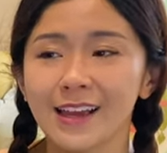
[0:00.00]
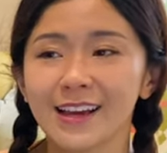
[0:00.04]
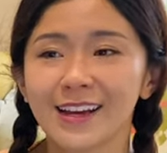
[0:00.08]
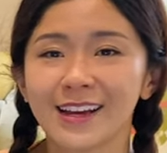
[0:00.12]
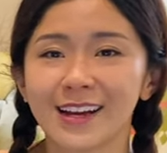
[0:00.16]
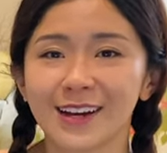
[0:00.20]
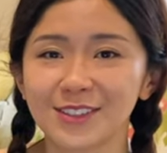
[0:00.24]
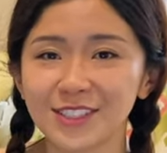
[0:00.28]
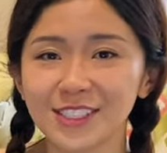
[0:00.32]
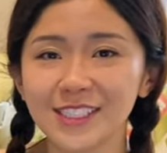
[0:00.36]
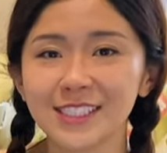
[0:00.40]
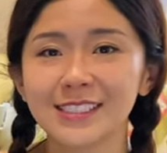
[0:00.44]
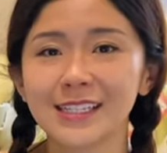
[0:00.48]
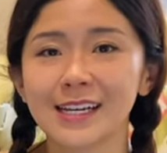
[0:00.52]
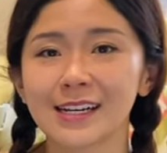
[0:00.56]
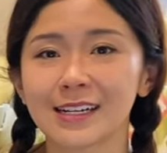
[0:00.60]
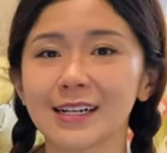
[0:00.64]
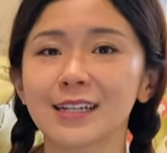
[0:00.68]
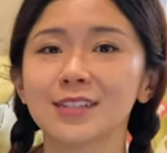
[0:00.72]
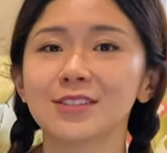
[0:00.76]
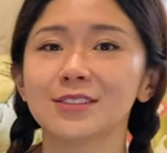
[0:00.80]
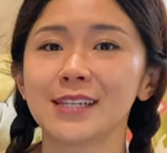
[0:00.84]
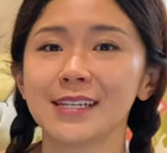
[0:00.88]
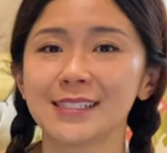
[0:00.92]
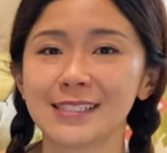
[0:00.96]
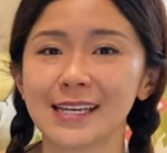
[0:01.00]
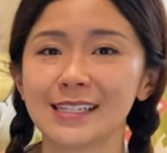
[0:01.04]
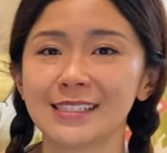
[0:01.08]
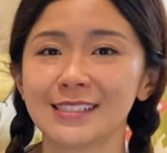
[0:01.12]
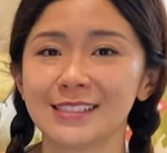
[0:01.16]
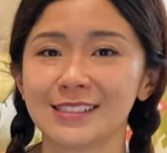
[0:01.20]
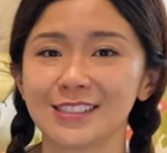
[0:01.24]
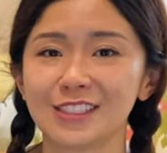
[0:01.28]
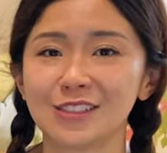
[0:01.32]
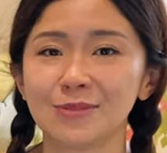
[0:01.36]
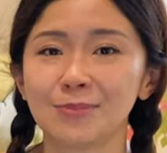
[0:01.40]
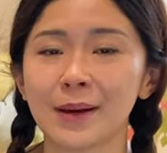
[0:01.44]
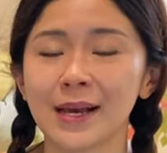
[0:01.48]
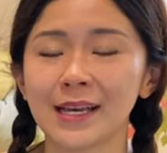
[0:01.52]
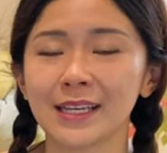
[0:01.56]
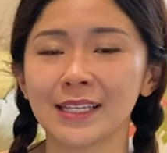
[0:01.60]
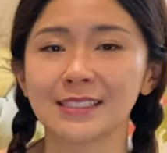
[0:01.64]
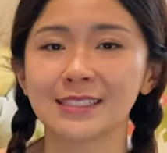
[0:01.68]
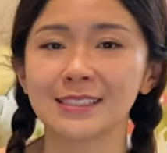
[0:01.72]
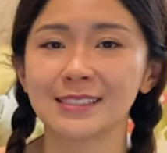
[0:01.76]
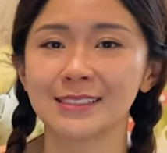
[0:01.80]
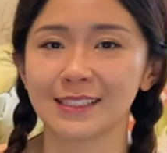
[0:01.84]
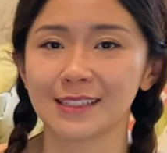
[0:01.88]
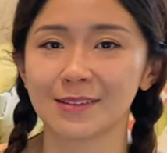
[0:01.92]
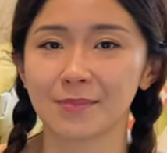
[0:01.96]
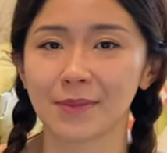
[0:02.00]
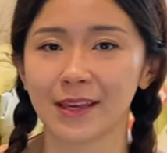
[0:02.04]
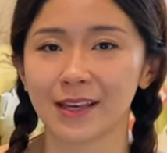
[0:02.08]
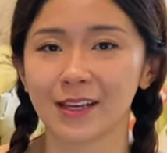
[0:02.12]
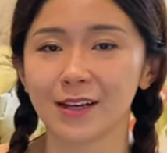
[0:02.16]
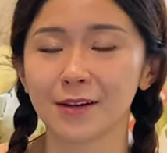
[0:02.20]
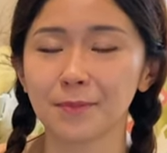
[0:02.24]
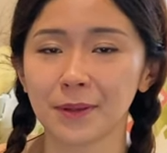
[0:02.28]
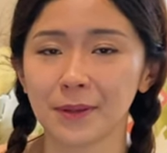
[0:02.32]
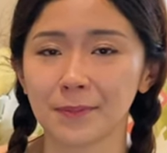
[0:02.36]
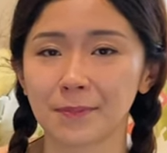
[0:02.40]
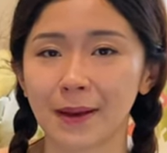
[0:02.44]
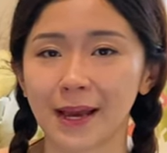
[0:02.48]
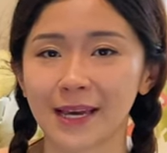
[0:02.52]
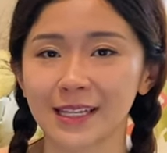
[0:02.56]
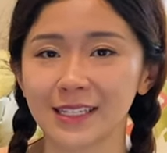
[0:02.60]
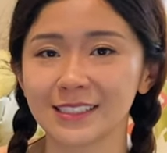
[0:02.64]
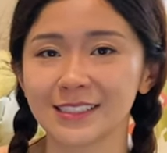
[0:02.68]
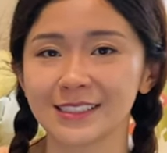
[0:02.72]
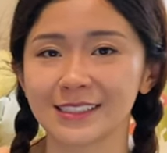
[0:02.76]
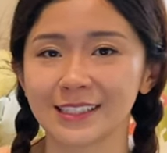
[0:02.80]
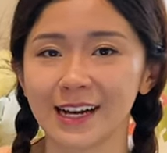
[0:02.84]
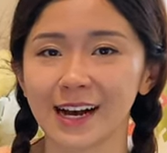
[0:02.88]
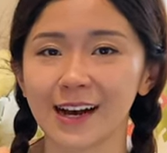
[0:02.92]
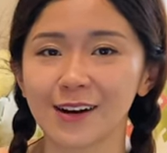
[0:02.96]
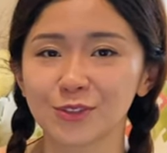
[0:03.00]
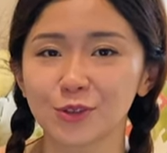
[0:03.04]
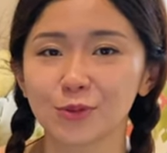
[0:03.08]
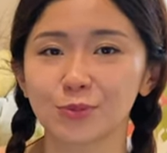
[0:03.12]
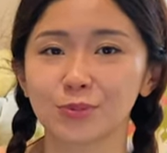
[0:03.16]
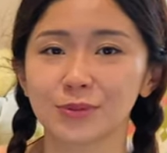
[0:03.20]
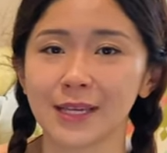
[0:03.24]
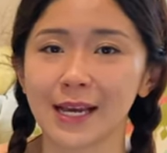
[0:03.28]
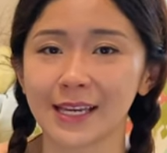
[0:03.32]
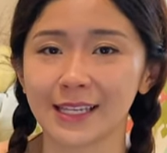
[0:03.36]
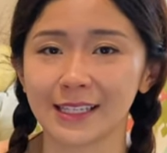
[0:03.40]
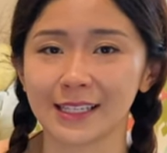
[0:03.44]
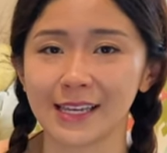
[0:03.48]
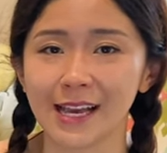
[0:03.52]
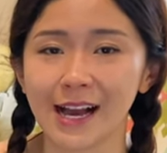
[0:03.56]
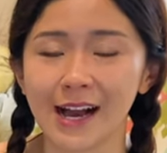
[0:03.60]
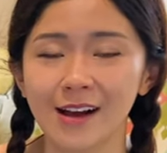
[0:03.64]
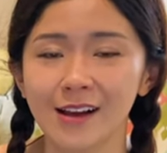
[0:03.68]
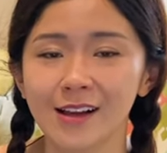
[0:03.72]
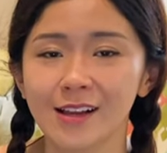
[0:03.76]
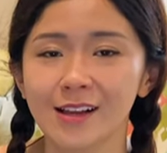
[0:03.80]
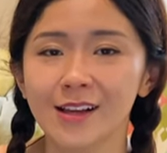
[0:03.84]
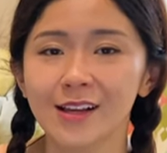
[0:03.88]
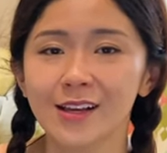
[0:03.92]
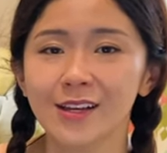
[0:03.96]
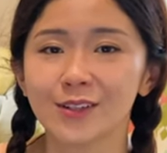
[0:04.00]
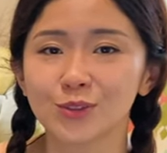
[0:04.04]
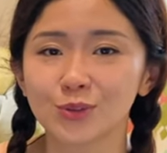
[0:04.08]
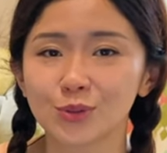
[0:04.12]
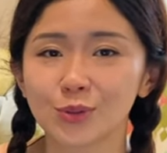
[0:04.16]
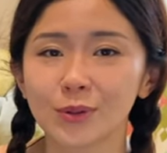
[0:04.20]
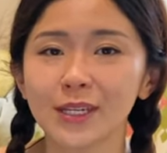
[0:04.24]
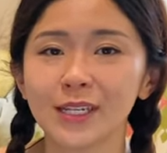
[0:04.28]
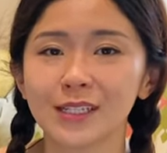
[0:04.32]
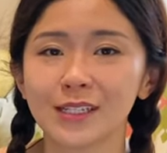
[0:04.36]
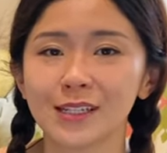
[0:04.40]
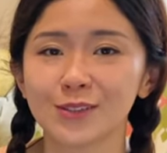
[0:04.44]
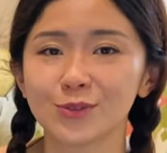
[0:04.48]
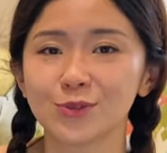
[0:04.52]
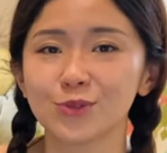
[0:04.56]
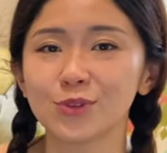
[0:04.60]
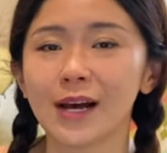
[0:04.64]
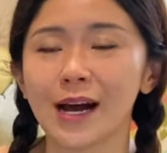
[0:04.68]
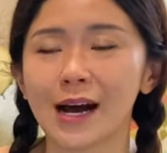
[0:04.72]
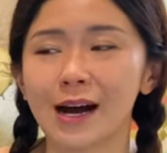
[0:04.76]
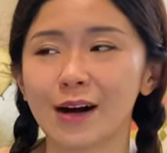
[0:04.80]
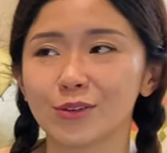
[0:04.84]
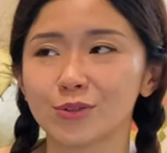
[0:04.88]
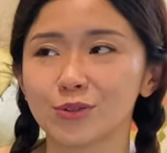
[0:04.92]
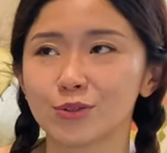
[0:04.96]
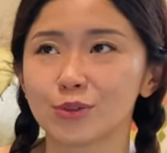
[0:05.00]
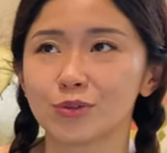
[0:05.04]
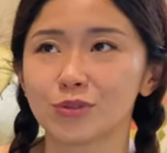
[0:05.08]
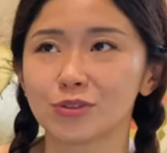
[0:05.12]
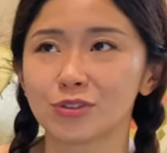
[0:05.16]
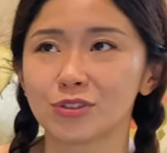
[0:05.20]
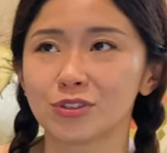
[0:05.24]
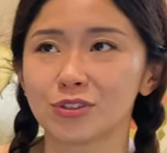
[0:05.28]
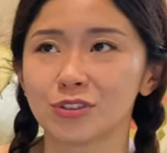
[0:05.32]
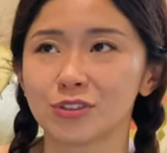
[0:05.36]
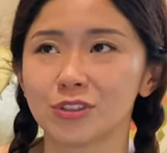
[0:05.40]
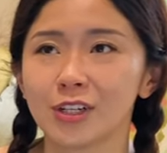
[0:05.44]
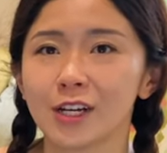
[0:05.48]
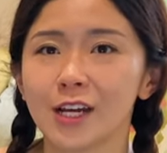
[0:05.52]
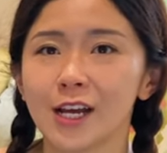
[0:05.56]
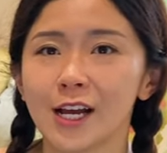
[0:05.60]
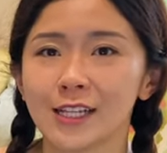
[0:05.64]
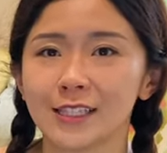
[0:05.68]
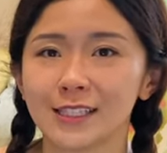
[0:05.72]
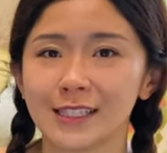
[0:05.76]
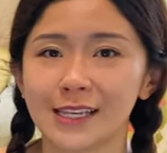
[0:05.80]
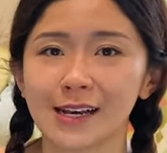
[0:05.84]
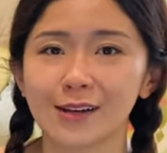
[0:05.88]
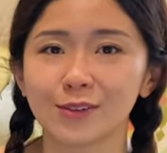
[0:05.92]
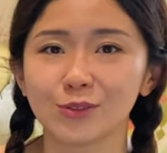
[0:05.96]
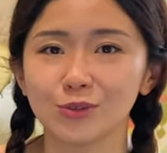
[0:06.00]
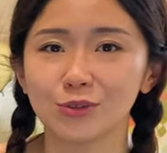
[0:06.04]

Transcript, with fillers: 然后这里想告诉大家，其实攀岩鞋每一个品牌的鞋号都不太一样，所以呢，最好就是你要